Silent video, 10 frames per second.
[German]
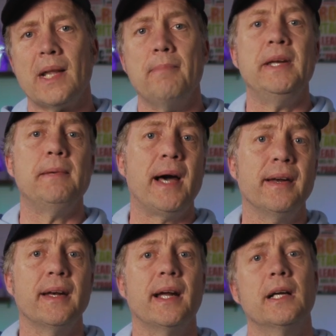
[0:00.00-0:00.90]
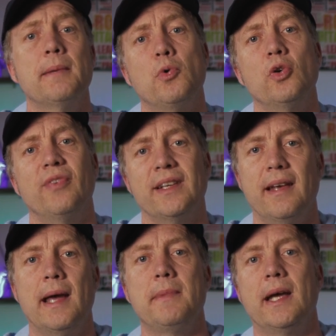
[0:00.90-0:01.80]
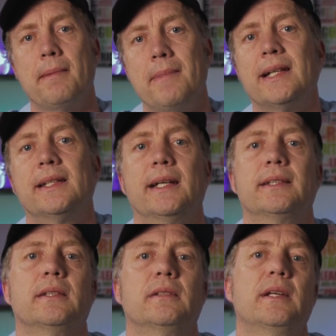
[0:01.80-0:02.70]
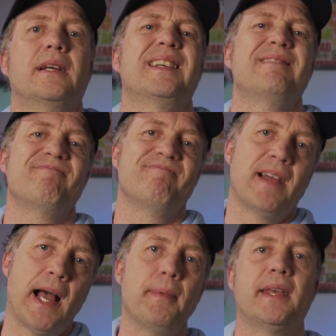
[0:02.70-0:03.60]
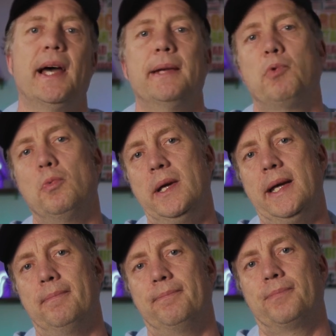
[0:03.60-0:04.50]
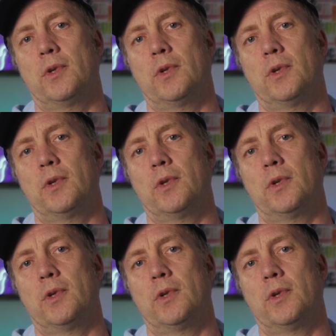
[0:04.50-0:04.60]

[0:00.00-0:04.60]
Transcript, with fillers: Mit dem anderen Angebot, was er mir gemacht hat, habe ich ein Problem.